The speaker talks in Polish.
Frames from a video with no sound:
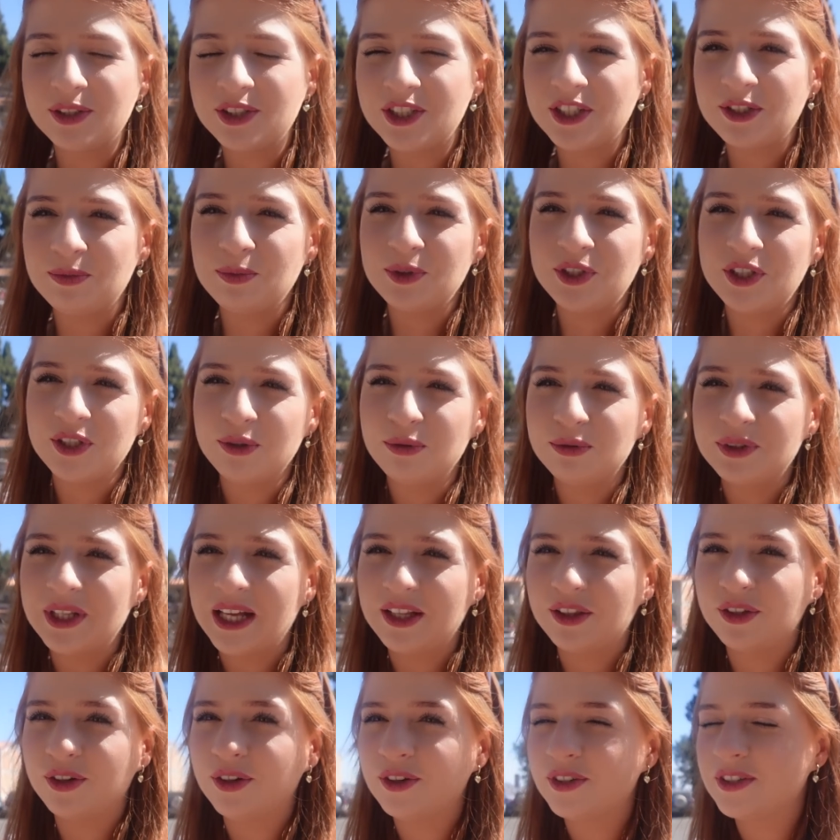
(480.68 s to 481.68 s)
gdzieś mi się
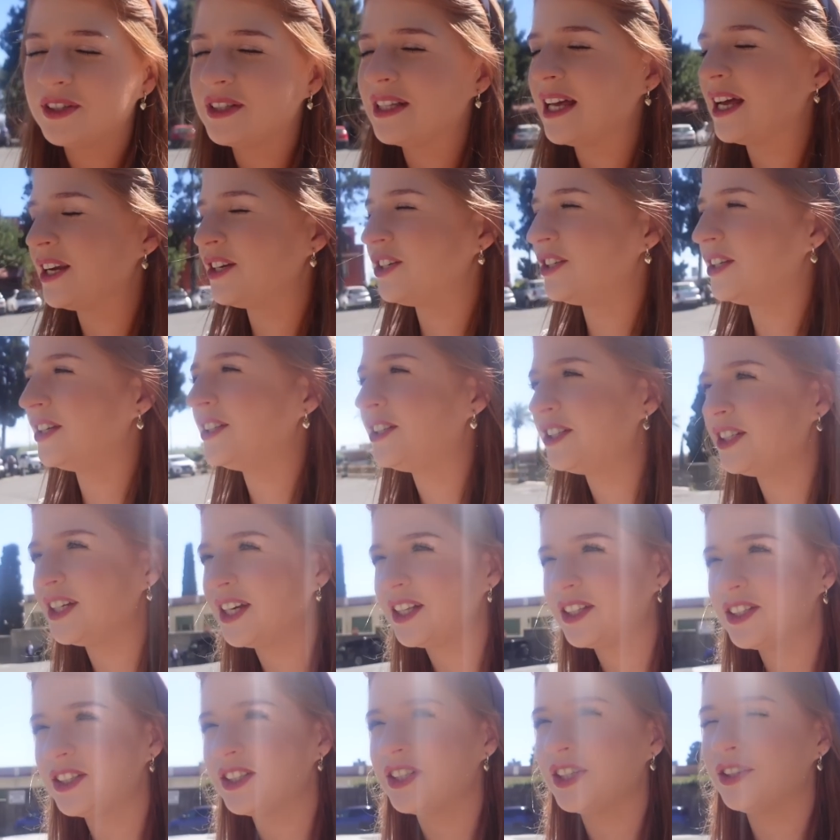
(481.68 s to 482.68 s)
uda to oznaczyć.
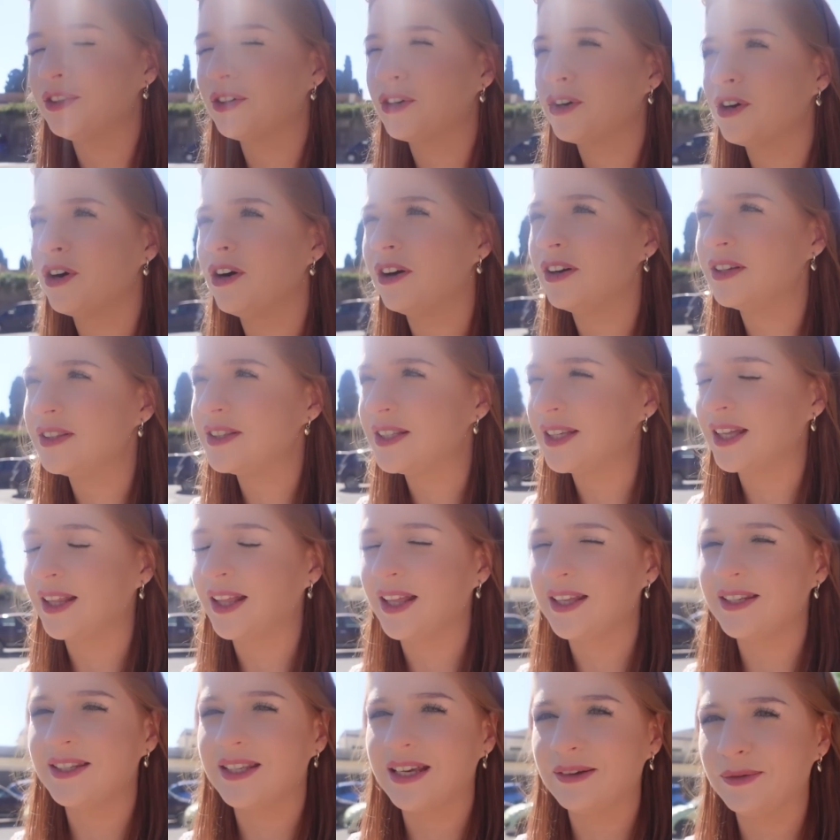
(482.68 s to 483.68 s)
Jedźcie do końca
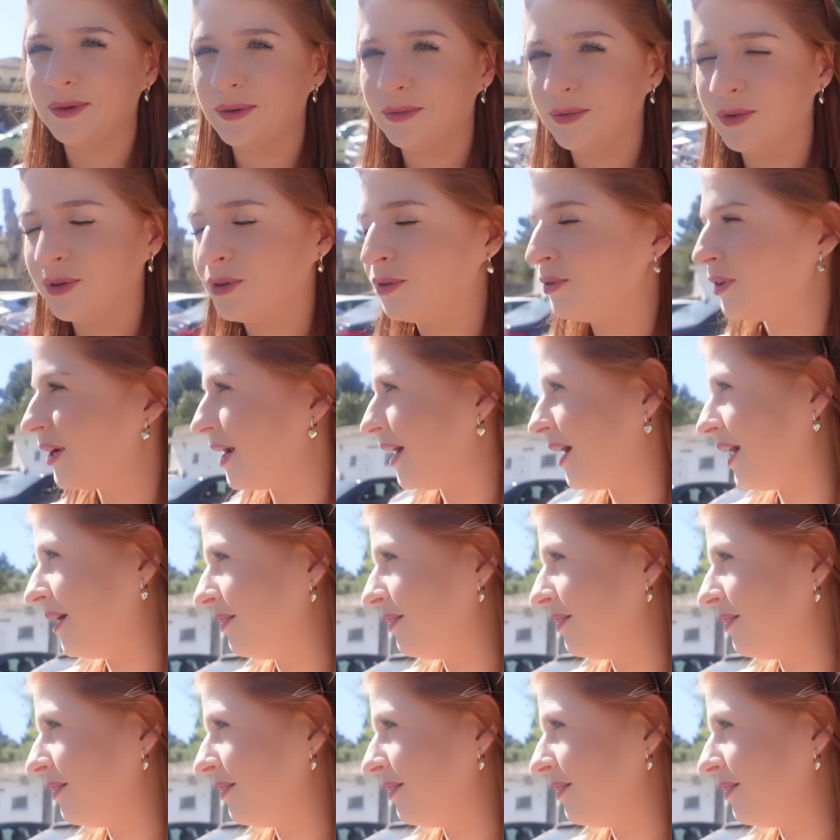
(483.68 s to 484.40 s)
na samą górę